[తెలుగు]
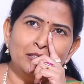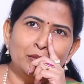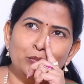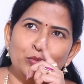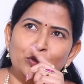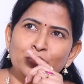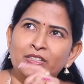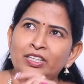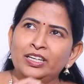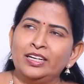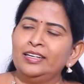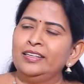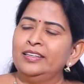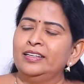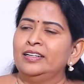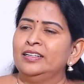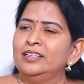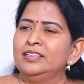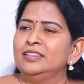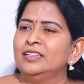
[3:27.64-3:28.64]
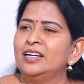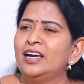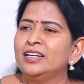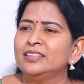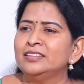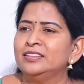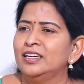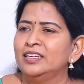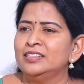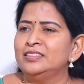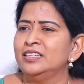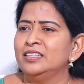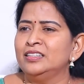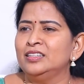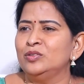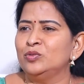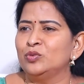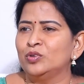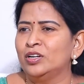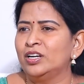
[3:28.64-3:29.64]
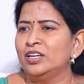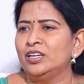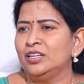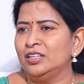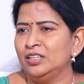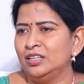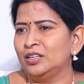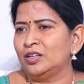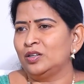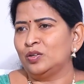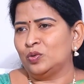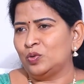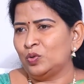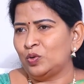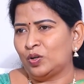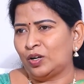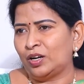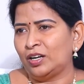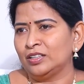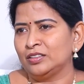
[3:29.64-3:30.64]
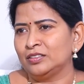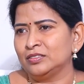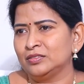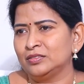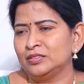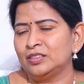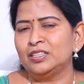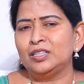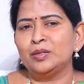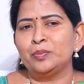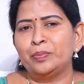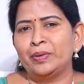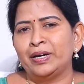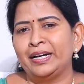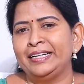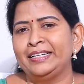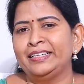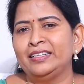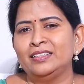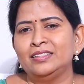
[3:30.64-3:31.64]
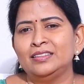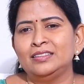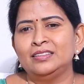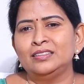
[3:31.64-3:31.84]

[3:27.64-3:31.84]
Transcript: ఏమో తెలియదండి నాకు తెలిసైతే ఉన్నాయని నేను అనుకోవట్లేదు అంటే బయట